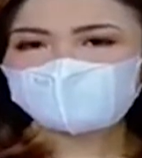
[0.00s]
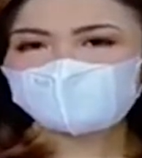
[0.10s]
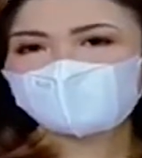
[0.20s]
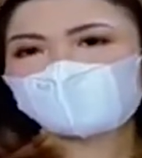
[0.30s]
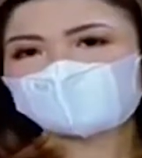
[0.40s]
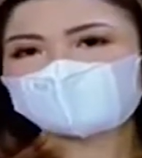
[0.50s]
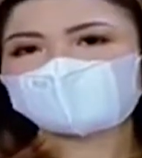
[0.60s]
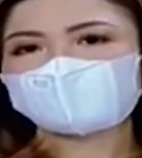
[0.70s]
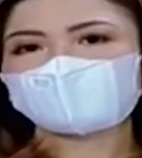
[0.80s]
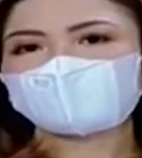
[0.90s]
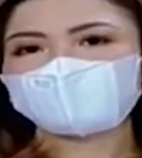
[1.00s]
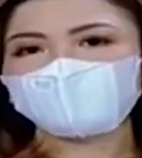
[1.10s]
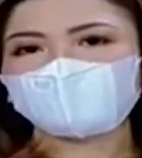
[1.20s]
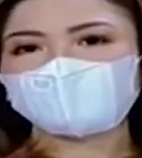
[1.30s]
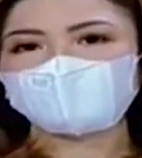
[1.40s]
penerimaan negara
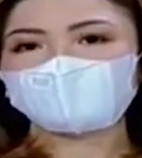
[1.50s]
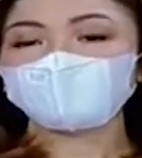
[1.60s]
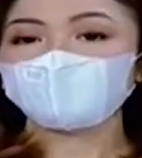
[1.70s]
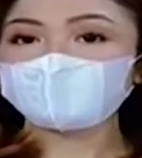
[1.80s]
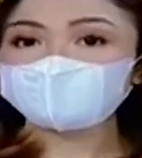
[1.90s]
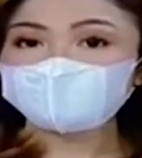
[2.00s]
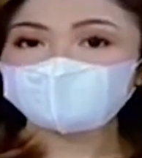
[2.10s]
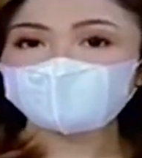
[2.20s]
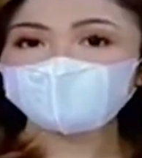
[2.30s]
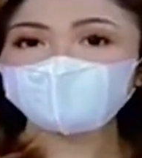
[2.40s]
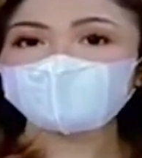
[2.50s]
sepanjang semester 1